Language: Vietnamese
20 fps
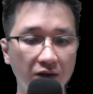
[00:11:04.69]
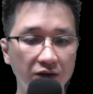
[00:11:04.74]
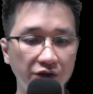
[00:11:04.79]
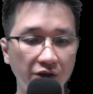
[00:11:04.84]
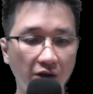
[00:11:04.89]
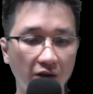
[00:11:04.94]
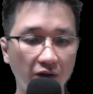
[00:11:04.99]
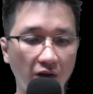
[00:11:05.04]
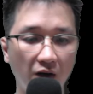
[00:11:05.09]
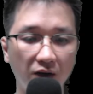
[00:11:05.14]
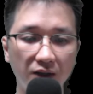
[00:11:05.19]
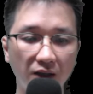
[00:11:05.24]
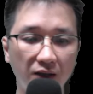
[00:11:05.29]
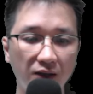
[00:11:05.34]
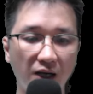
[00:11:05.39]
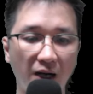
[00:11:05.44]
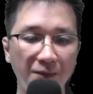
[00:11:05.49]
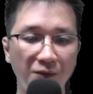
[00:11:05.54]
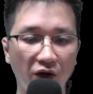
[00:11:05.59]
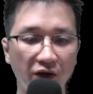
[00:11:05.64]
Trước đó tất
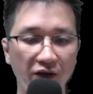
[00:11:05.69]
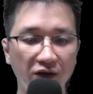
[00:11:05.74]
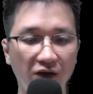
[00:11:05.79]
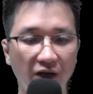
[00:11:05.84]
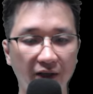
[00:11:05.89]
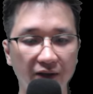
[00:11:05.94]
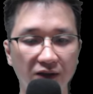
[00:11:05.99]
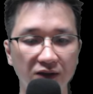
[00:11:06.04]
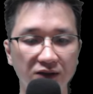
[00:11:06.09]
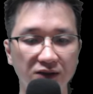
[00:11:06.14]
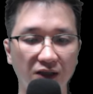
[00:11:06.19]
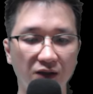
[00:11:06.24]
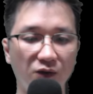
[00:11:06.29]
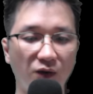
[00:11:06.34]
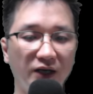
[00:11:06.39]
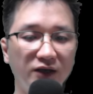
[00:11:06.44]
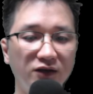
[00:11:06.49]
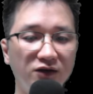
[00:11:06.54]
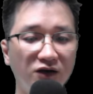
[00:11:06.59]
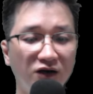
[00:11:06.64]
cả mọi người từng dự
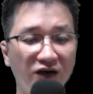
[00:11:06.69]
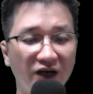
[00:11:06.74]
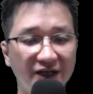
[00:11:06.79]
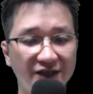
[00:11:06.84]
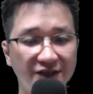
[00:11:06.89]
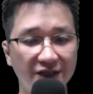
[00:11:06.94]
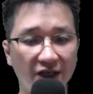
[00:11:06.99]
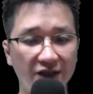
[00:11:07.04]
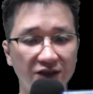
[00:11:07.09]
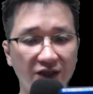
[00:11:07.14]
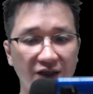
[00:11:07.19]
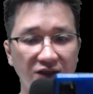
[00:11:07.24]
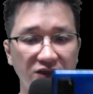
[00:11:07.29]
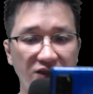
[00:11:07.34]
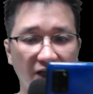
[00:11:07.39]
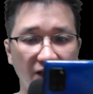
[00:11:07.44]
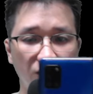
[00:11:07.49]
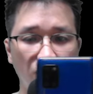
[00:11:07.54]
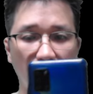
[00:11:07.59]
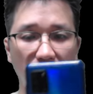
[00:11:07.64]
đoán Khương Nghị chắc chắn
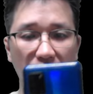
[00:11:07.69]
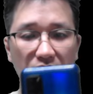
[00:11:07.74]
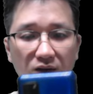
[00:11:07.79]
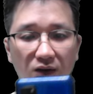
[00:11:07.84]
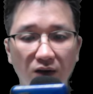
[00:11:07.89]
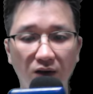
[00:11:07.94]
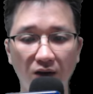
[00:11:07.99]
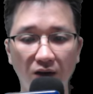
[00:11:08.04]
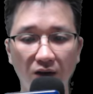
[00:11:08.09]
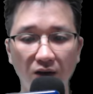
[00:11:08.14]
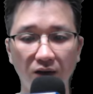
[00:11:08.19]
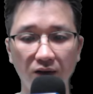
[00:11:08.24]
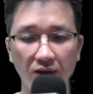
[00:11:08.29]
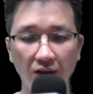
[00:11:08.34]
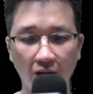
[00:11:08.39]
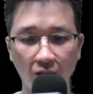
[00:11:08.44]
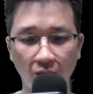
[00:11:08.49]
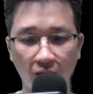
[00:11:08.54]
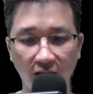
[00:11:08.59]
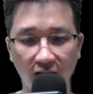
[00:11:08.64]
sẽ thua.
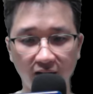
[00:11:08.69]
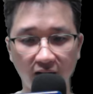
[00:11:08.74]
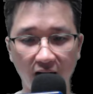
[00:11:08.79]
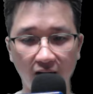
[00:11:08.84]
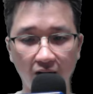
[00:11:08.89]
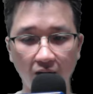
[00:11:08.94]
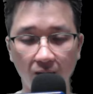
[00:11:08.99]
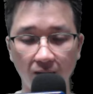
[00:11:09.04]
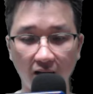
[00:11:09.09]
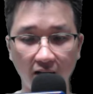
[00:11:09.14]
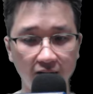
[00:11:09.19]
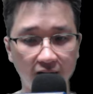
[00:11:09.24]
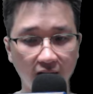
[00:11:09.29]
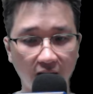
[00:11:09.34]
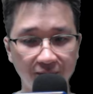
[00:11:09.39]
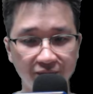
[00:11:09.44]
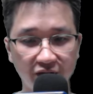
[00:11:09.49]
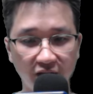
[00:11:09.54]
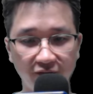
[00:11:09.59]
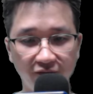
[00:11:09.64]
Thương Huyền đại lục ắt
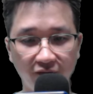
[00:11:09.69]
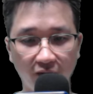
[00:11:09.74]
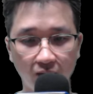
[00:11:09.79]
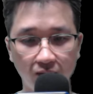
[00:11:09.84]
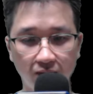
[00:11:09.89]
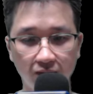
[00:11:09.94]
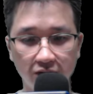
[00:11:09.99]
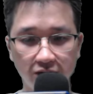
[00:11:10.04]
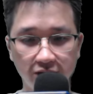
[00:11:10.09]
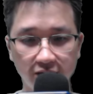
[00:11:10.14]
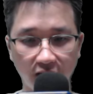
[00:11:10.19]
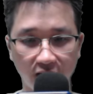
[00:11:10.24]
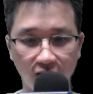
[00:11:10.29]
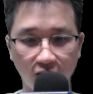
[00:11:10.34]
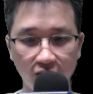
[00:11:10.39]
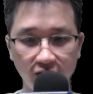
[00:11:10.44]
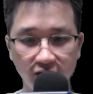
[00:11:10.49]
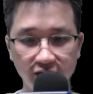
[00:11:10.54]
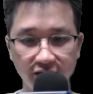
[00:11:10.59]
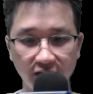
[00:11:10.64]
gặp chinh phục. Trận
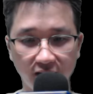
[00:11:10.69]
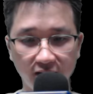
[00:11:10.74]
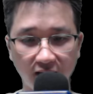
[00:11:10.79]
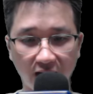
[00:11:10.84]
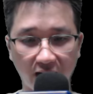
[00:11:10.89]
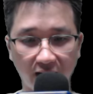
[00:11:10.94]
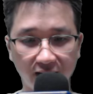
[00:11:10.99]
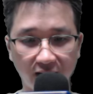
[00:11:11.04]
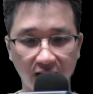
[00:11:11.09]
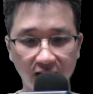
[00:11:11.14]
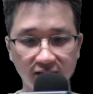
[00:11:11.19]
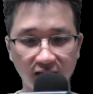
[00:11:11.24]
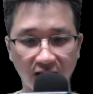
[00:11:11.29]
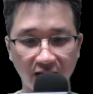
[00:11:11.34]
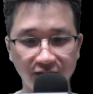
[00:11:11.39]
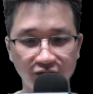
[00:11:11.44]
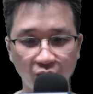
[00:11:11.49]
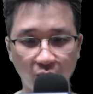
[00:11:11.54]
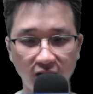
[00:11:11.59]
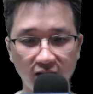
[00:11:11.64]
hỗn chiến cả thế
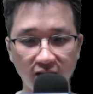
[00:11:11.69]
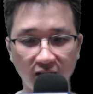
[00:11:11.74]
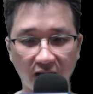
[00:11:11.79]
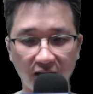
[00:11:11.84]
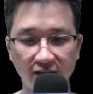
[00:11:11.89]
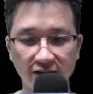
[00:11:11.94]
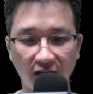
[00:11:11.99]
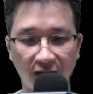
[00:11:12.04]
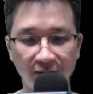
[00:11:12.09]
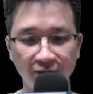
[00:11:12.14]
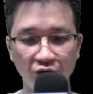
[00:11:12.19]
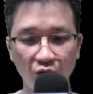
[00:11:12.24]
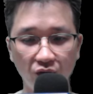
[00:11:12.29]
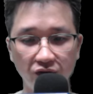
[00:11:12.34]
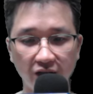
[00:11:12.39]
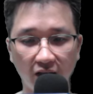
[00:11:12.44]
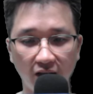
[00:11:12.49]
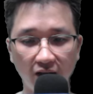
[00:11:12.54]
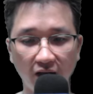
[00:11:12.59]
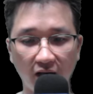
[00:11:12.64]
gian chú ý này xem chút
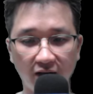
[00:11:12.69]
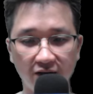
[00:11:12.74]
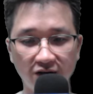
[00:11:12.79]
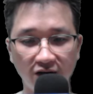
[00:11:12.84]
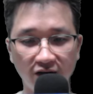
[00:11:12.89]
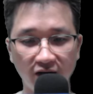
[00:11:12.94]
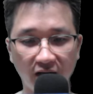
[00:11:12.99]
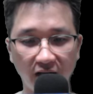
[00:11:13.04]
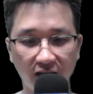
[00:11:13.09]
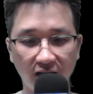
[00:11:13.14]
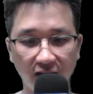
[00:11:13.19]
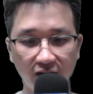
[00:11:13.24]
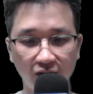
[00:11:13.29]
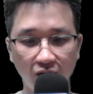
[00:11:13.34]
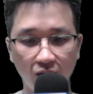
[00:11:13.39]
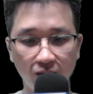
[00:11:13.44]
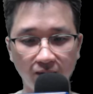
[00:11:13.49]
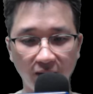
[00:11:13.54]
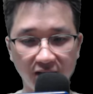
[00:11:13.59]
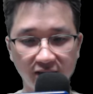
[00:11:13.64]
chính là Khương Nghị kết
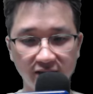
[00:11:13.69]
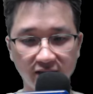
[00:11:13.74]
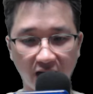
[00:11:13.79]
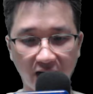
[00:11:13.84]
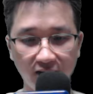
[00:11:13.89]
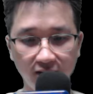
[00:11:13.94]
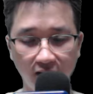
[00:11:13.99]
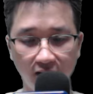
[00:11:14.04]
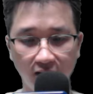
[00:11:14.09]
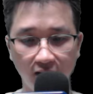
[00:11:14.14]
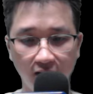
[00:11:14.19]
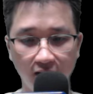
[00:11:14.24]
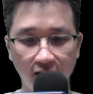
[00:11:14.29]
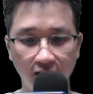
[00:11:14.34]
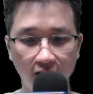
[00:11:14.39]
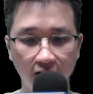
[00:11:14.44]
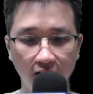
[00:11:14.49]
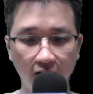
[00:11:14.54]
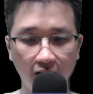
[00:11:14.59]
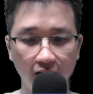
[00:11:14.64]
thúc bi tráng,
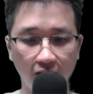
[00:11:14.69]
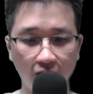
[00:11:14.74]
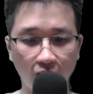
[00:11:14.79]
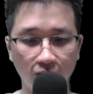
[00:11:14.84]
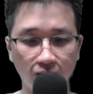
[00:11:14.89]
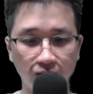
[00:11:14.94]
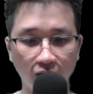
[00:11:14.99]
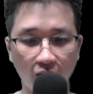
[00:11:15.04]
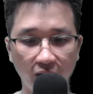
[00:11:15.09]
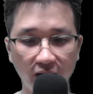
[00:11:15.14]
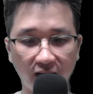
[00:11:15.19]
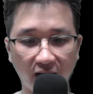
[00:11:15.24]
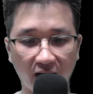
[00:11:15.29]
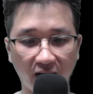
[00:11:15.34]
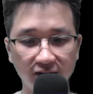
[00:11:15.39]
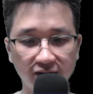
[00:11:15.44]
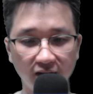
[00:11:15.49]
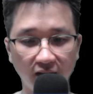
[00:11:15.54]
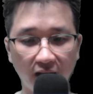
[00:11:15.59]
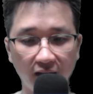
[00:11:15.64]
cùng đối
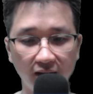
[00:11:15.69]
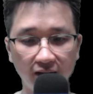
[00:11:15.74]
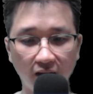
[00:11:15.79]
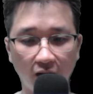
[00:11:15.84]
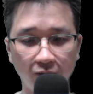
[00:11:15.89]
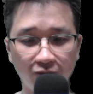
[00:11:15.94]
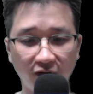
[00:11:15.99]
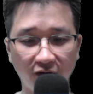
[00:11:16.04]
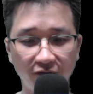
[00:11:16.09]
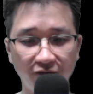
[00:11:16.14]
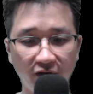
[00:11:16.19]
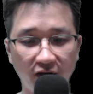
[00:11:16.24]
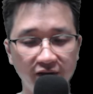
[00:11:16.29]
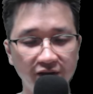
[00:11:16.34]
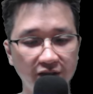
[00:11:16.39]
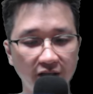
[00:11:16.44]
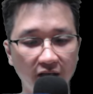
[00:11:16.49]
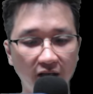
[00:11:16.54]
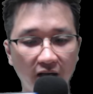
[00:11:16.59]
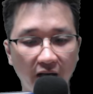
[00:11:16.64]
kháng giữa đế tộc và phần
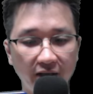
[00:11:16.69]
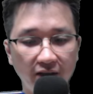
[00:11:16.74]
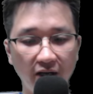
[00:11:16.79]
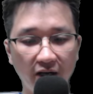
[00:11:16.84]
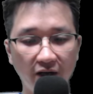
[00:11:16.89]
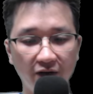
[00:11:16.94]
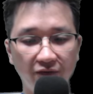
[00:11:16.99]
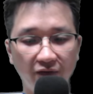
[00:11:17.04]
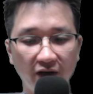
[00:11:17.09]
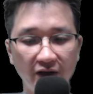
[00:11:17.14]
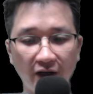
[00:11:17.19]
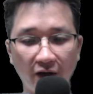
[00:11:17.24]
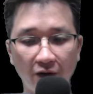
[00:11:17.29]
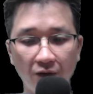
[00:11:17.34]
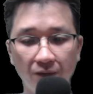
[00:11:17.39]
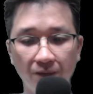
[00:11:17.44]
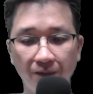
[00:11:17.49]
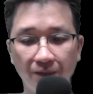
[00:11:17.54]
chia lãnh địa với nhau.